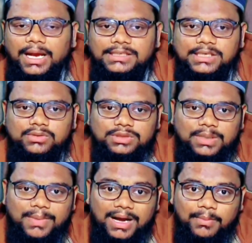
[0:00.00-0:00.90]
ऐसा तो
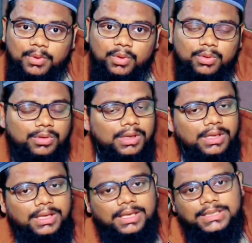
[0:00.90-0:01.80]
तमाम लोग
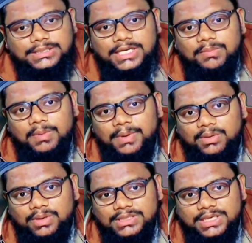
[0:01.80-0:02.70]
जेल में
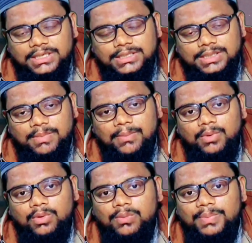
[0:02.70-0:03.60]
बंद होना चाहिए
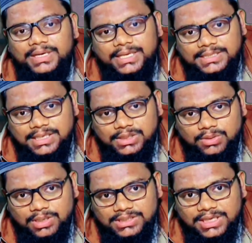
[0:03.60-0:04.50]
तमाम लोगों पर केस
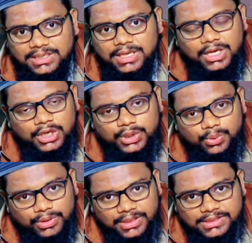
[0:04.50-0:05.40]
दर्ज होना चाहिए
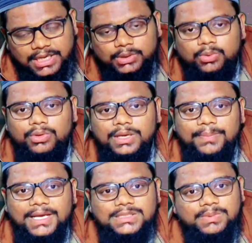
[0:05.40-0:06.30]
क्योंकि साधुओं के
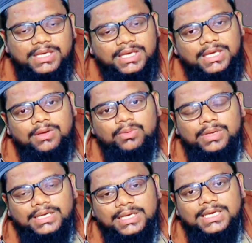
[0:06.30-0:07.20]
पास भी यही
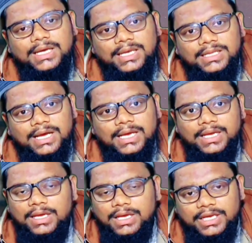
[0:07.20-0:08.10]
उनका यही अकीदा है
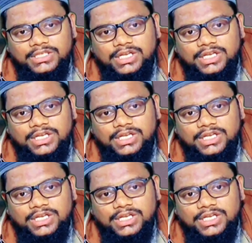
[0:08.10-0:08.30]
कि